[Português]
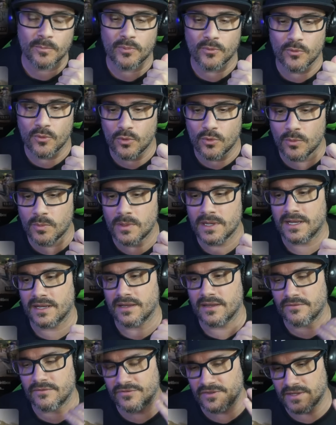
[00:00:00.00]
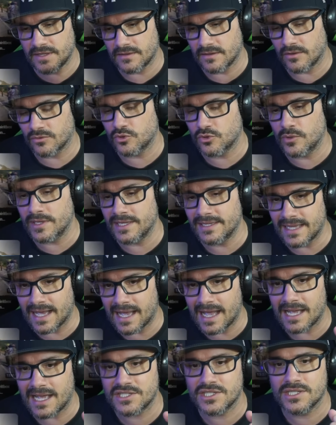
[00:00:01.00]
pública, enfim,
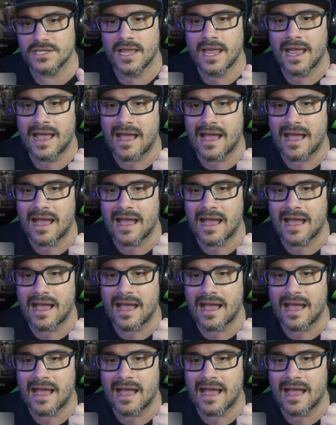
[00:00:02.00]
autoridade,